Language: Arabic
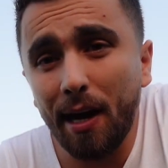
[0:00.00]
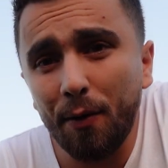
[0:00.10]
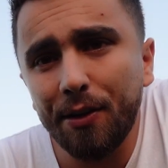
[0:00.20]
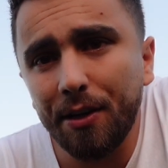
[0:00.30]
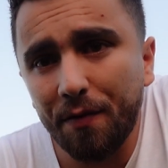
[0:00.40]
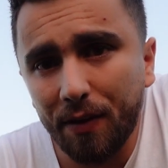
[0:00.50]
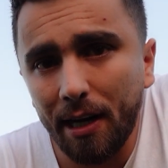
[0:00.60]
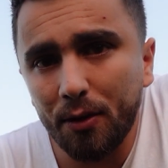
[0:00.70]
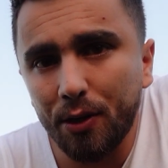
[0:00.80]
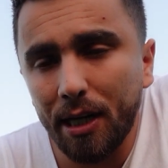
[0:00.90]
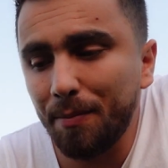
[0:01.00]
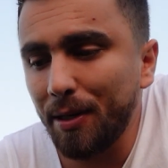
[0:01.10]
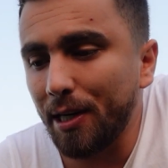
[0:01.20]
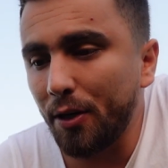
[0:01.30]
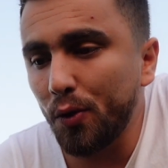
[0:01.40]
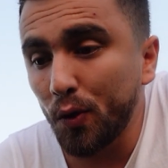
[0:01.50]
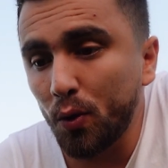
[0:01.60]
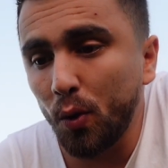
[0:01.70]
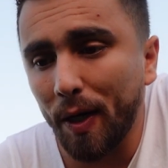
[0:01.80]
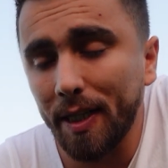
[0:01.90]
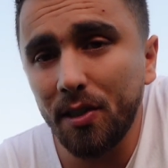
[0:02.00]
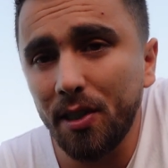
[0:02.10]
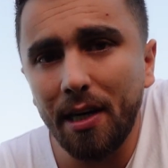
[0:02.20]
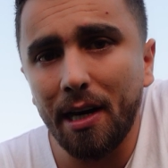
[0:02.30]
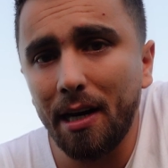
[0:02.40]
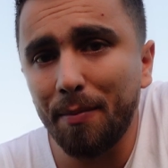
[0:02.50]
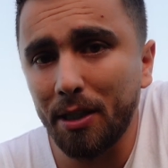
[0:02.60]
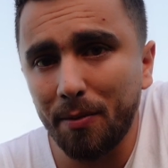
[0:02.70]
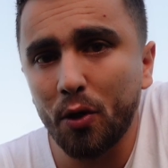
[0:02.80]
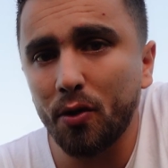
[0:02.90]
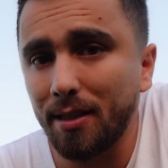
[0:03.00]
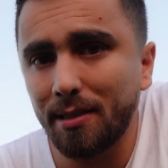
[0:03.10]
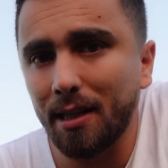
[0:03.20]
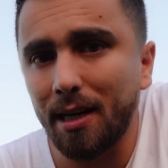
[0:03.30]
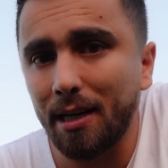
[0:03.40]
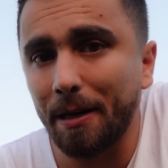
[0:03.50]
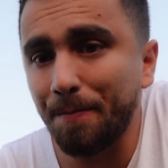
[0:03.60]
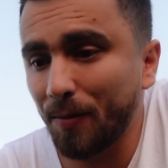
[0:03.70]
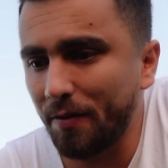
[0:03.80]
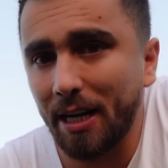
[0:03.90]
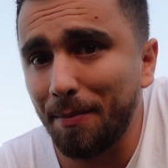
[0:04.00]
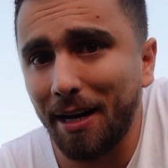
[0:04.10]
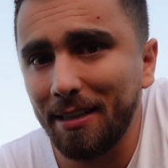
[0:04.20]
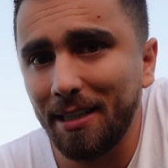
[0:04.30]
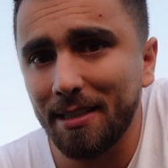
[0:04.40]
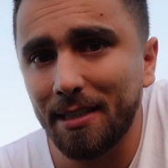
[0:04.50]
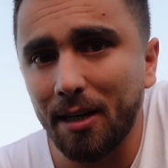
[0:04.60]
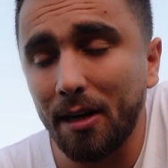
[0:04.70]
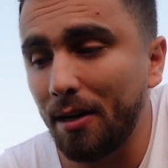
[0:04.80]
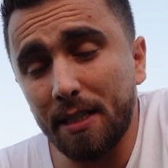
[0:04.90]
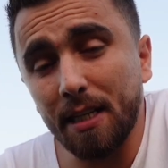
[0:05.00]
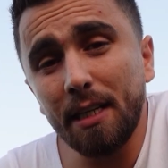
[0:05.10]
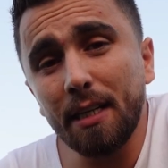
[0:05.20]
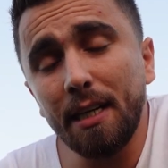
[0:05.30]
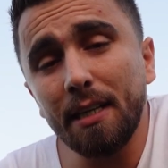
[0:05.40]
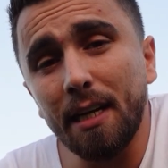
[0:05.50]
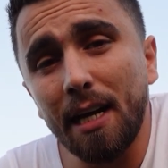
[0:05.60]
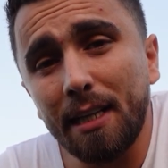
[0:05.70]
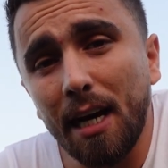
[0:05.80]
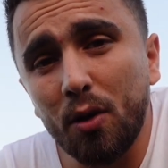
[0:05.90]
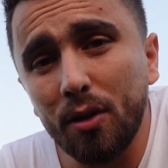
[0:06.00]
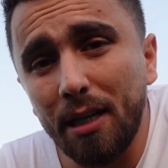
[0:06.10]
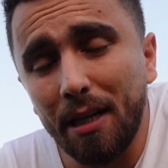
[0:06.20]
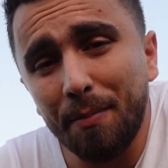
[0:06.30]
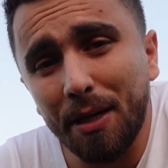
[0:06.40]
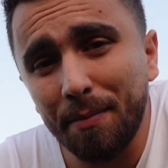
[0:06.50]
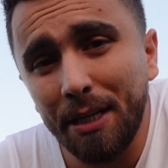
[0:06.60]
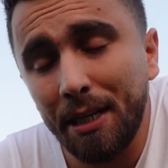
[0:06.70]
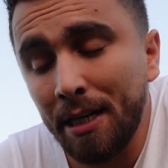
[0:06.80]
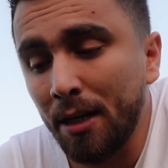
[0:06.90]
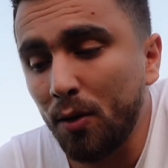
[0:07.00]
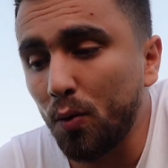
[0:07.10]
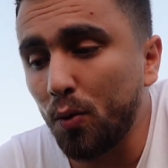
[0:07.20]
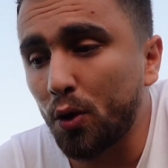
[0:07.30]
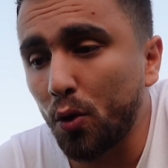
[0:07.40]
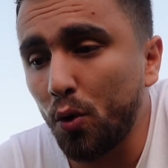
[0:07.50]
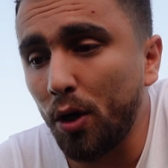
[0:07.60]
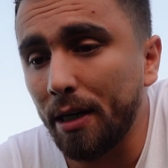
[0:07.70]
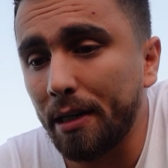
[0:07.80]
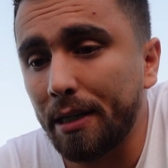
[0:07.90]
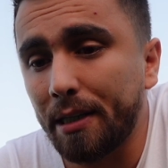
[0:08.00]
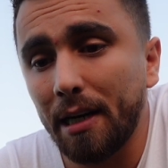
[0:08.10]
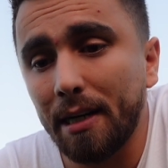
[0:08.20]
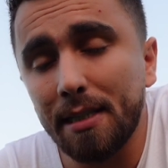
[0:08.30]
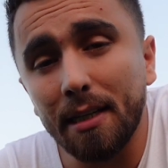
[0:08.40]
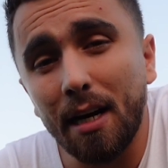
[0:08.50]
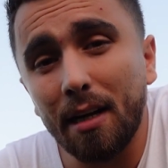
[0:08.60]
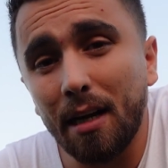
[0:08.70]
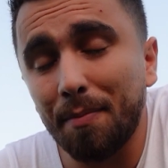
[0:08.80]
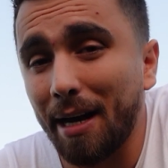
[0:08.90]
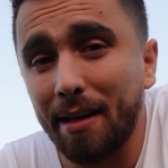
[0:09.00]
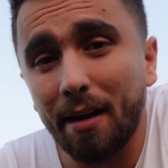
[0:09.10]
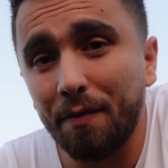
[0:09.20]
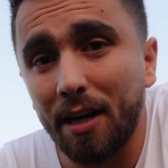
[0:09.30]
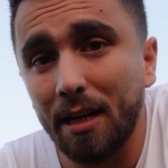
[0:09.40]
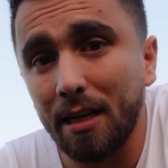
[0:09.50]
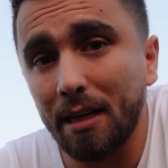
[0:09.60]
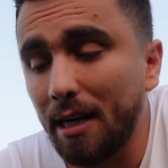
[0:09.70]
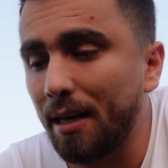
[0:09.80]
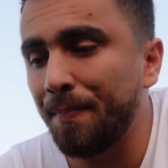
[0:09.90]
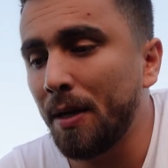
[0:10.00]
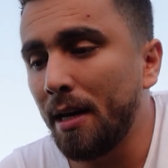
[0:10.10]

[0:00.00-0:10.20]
حاولت اني افتح لكم قلبي لانه انتم الوحيدين اللي هلا بعتبركم اصدقائي فانا ما عندي اصدقاء صديقي انت لا تاخذ العبره مني وتروح آه، تلغي صداقتك مع كل رفقاتك لا